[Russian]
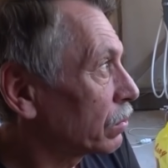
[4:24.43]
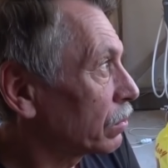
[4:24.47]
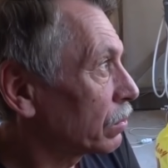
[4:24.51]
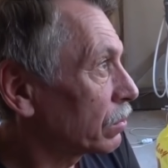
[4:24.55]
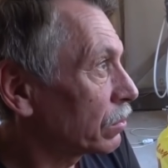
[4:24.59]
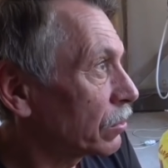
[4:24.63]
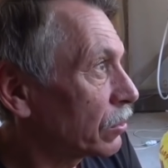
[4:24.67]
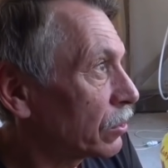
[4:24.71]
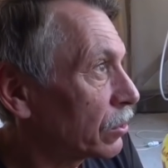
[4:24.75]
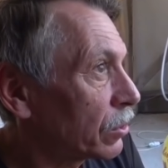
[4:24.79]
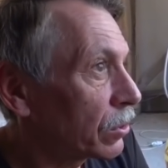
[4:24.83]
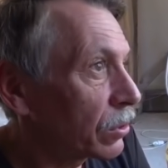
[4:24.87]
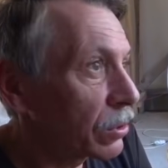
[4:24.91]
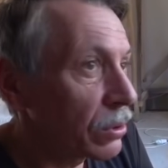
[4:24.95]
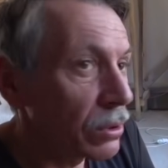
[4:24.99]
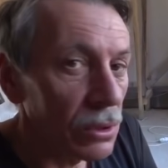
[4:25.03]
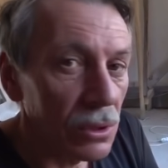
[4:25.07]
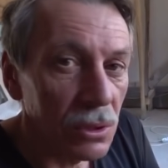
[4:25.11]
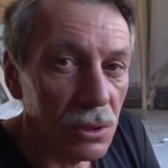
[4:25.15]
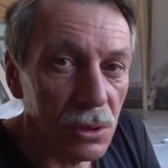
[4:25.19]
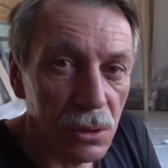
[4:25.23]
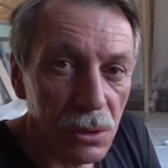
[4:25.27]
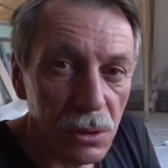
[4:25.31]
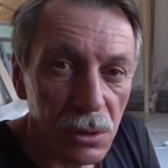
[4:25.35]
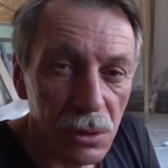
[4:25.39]
Вот,
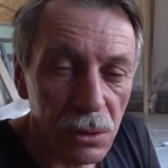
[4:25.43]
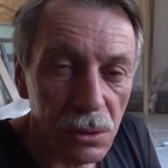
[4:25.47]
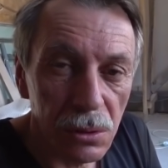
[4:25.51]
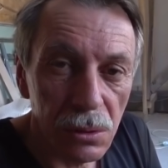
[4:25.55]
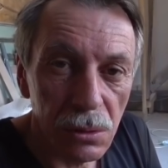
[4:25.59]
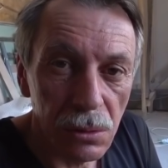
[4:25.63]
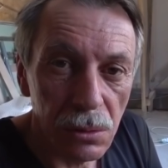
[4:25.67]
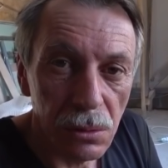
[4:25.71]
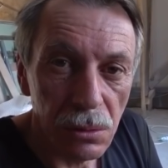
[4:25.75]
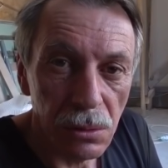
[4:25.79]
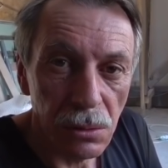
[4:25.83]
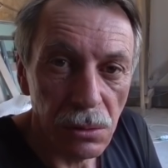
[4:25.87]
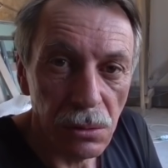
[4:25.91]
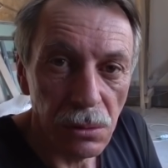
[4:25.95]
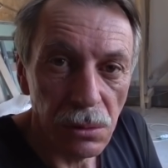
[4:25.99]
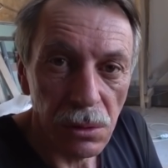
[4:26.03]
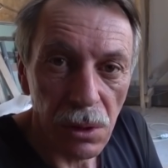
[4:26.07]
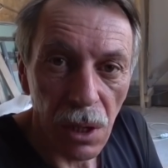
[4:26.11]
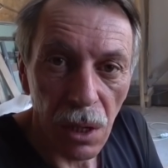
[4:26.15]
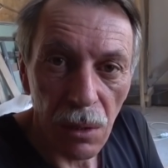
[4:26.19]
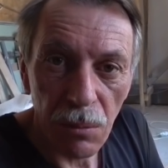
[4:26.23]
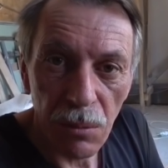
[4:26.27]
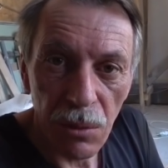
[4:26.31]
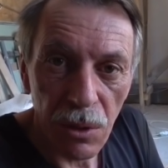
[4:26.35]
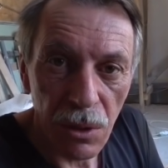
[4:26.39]
э,
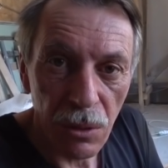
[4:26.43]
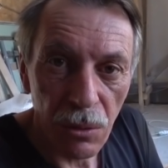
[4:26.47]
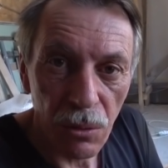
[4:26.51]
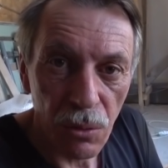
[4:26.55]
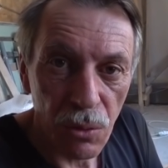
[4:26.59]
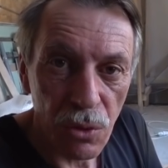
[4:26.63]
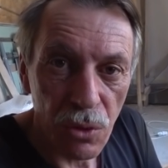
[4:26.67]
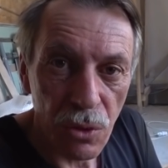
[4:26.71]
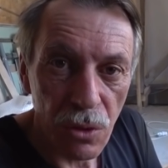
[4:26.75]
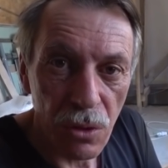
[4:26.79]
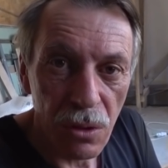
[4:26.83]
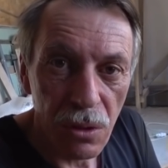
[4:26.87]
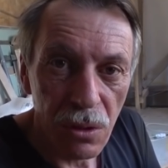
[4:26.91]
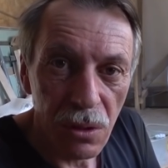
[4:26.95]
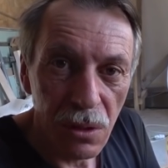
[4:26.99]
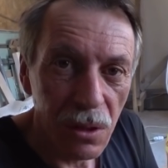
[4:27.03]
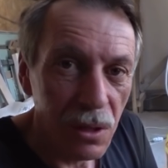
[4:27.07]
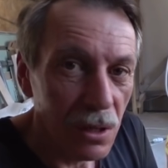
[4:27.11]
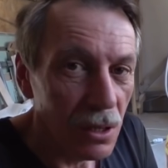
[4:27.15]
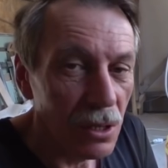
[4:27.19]
нам не нужно